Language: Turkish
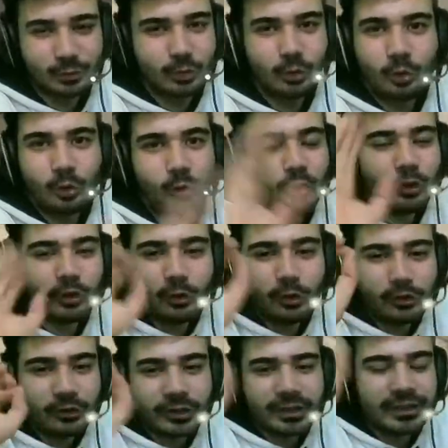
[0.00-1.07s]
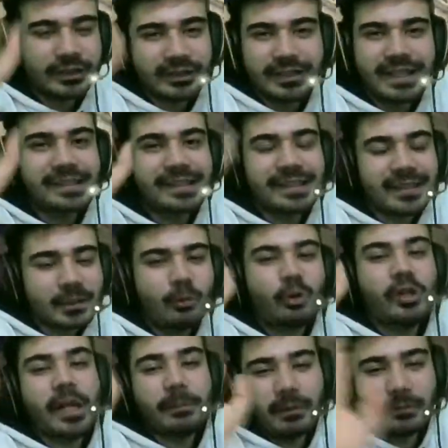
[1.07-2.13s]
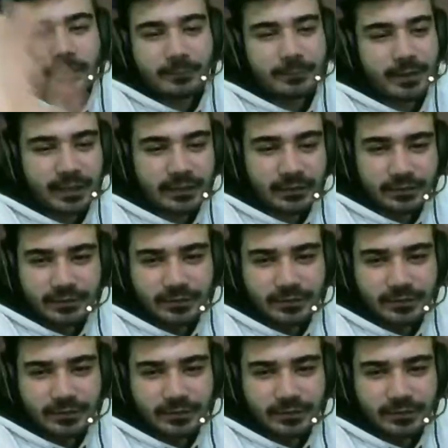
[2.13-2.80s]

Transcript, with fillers: O, o 40 istesem onu yapamam yani.